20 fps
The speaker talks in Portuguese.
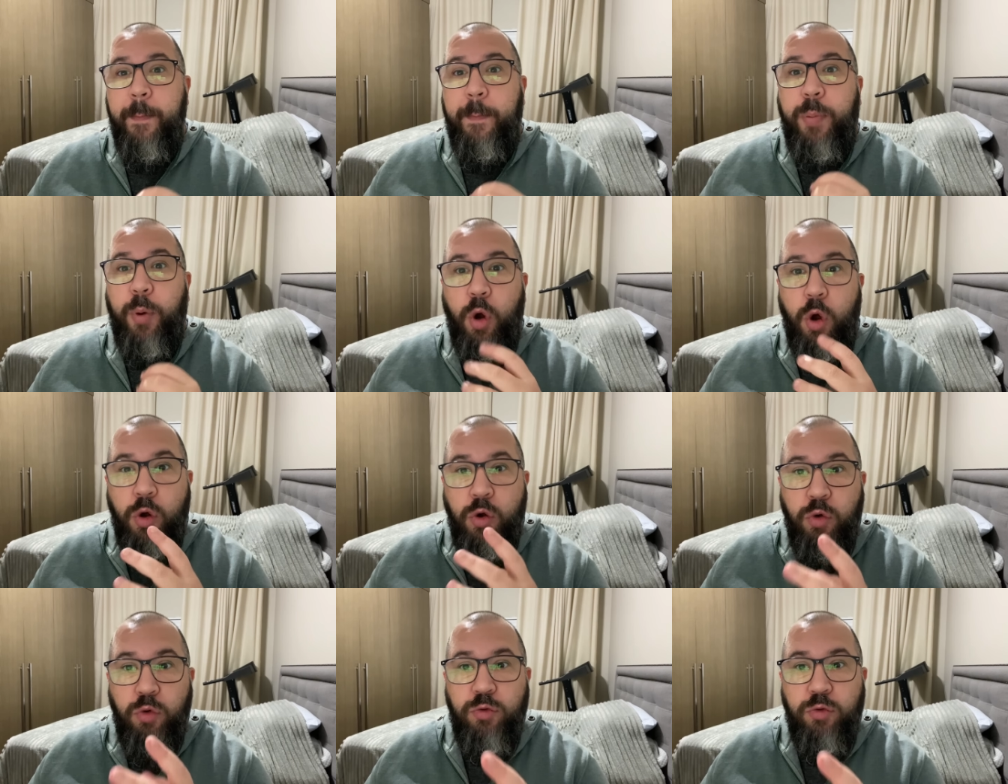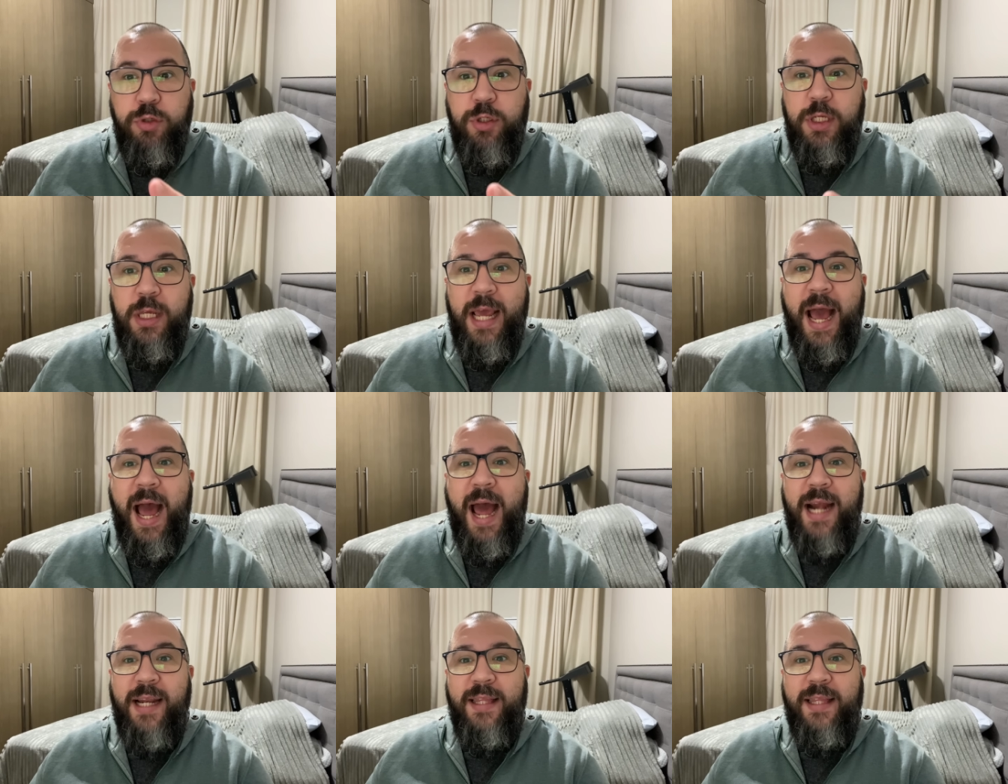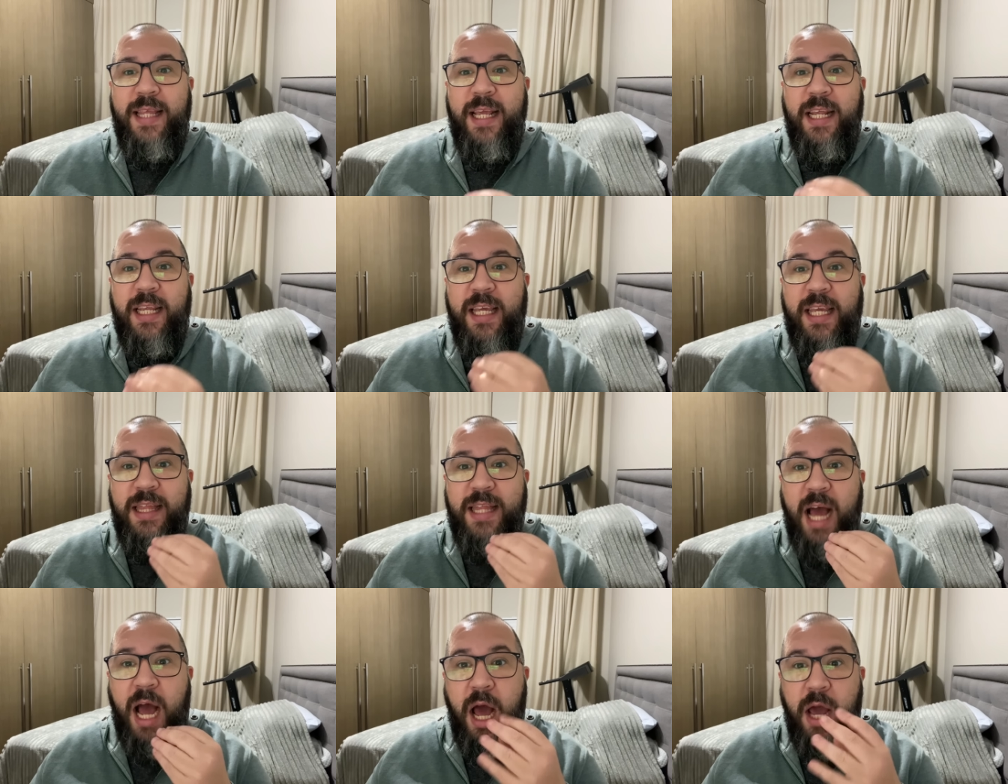pronunciar, ter
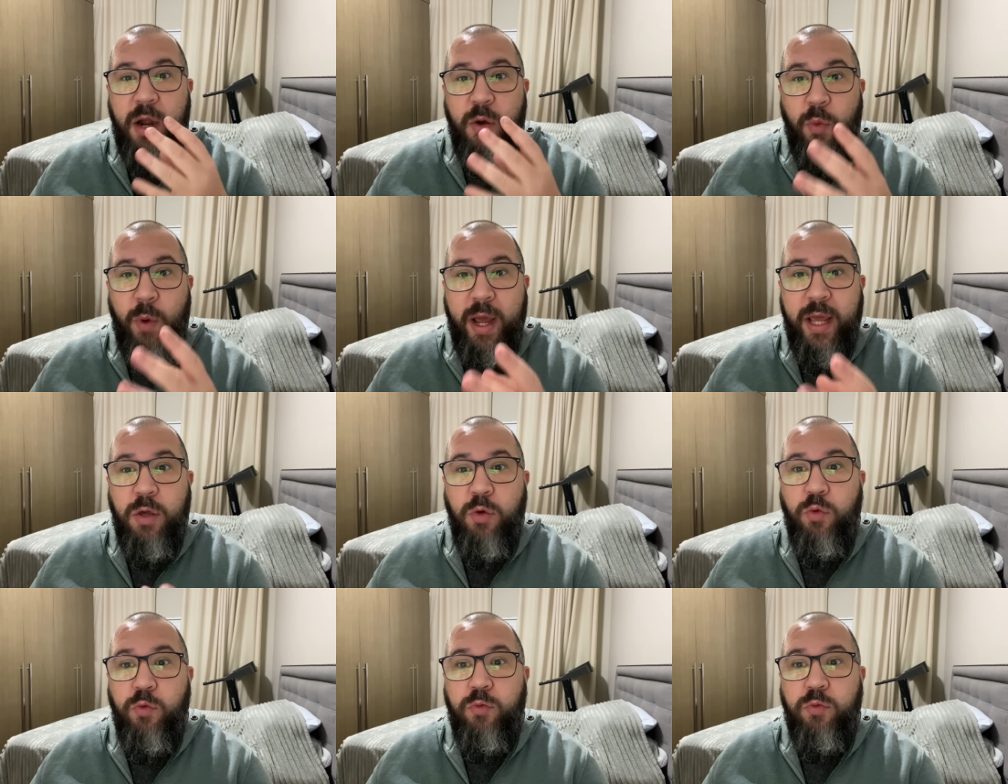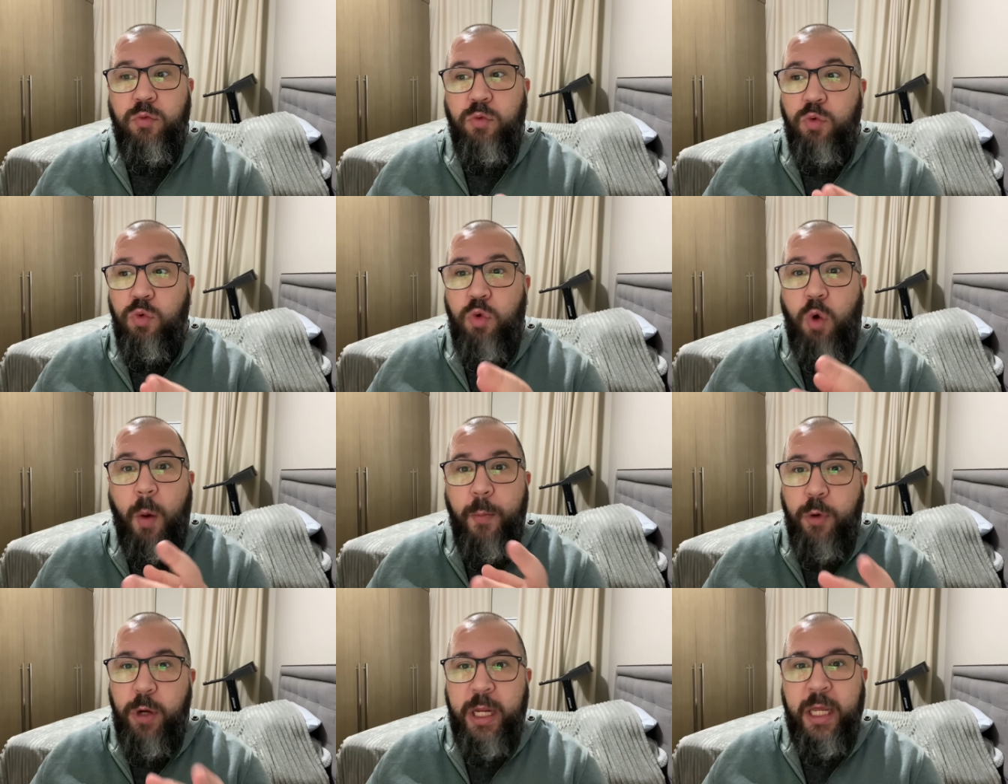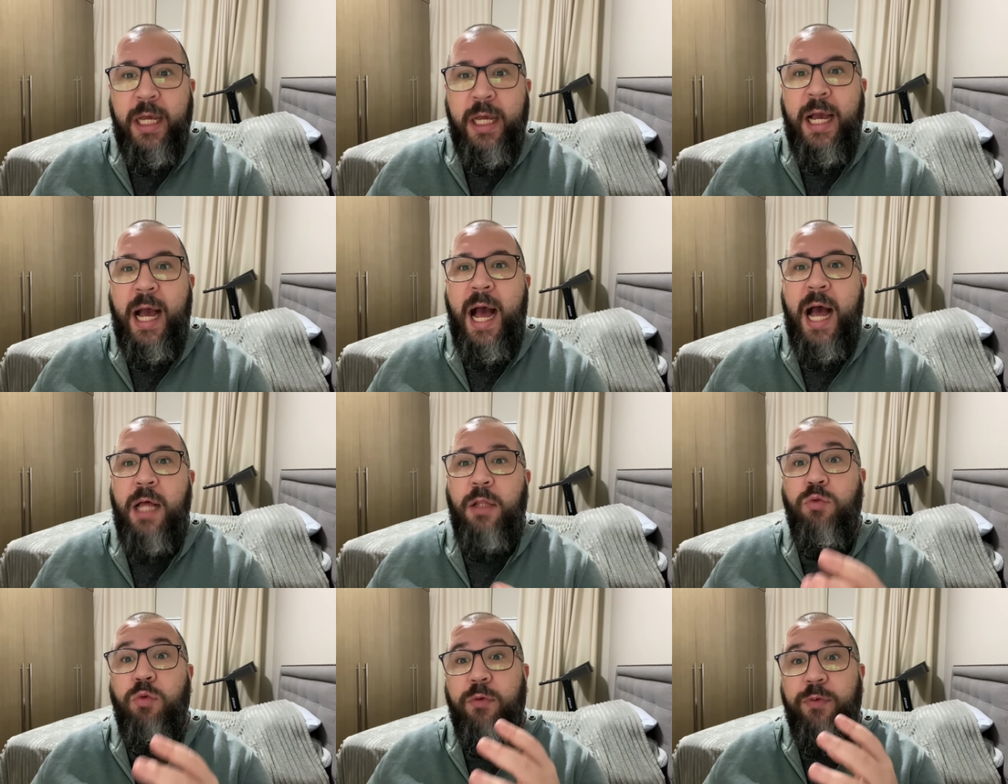que dar um, um, um
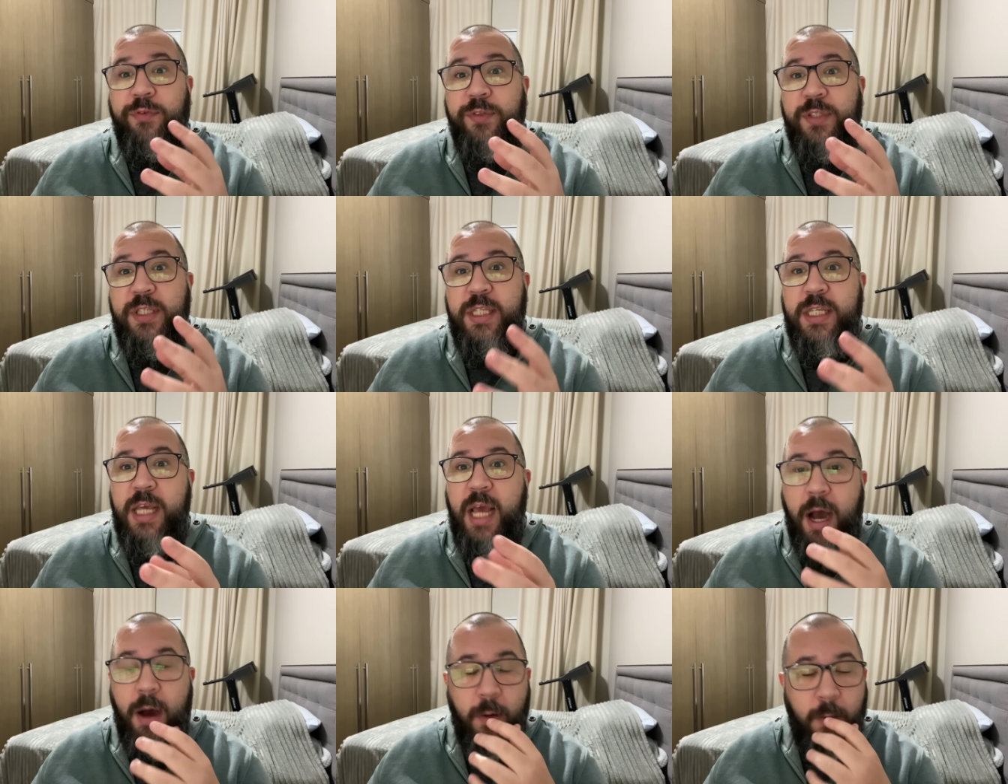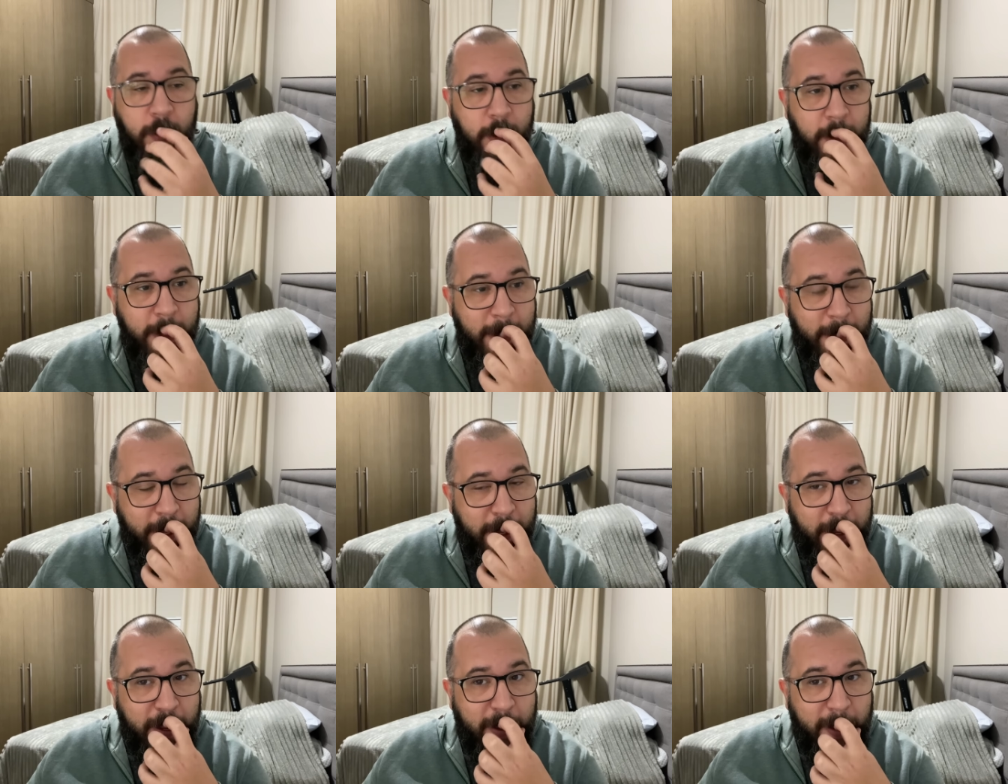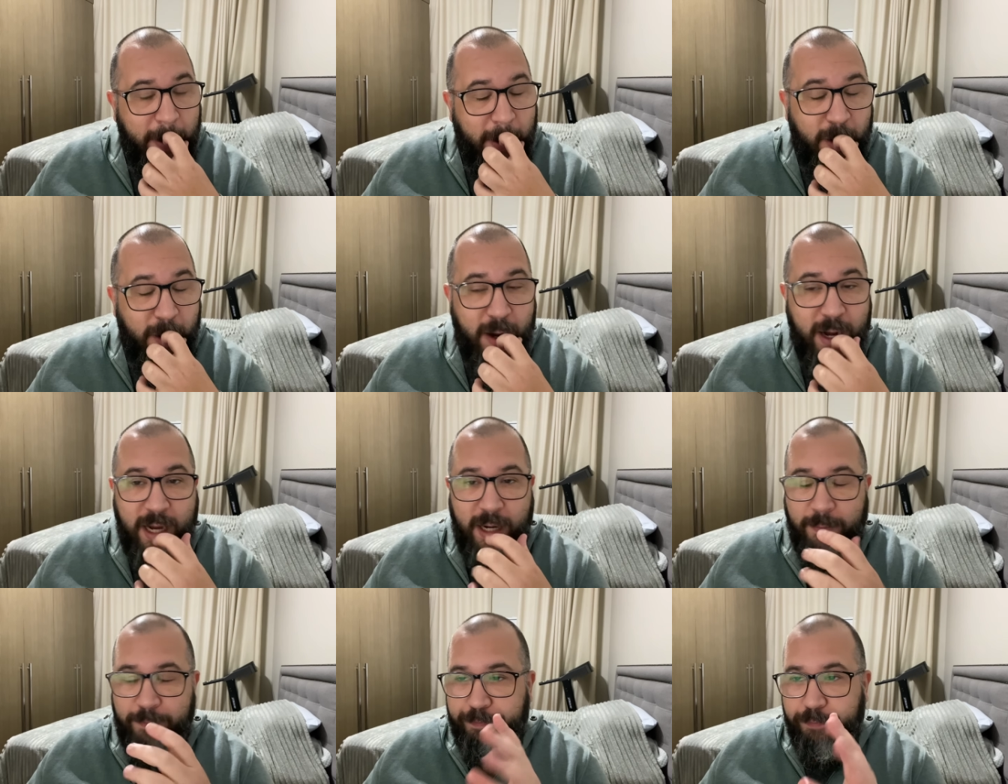comunicado oficial.
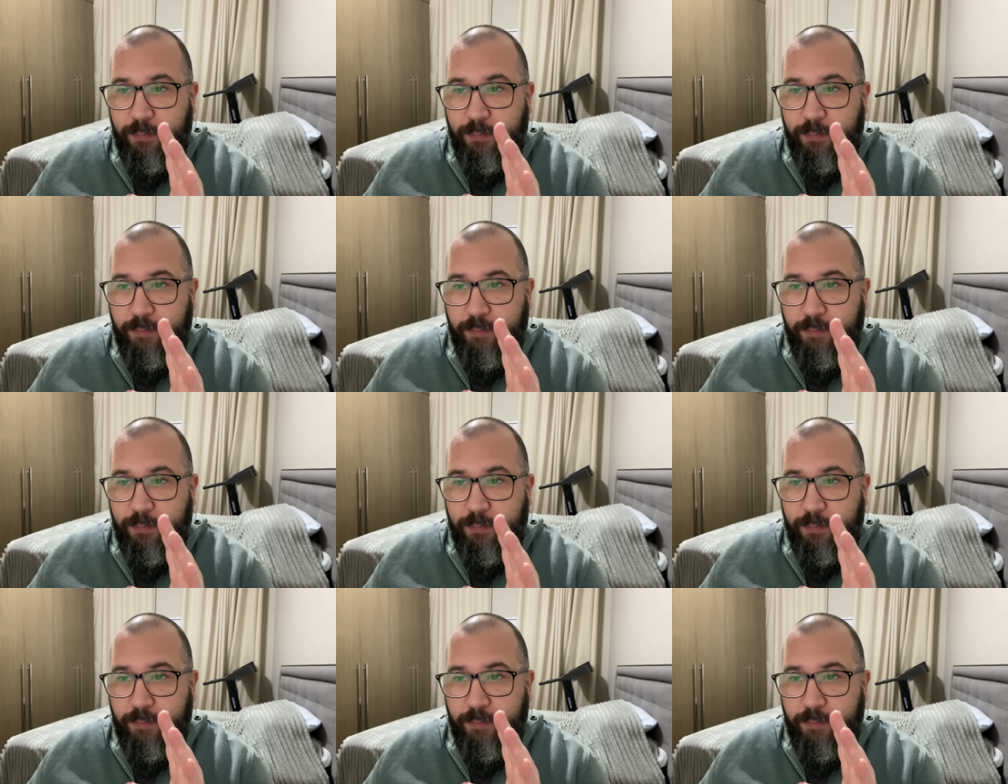Olha,